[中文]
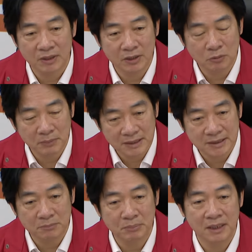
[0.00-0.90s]
有慢
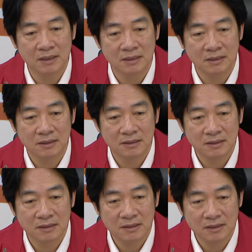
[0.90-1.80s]
性病的
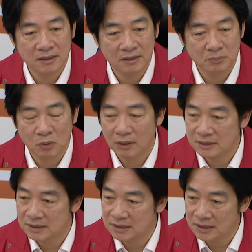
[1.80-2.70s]
啊，不管
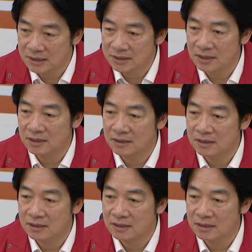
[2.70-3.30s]
是洗肾、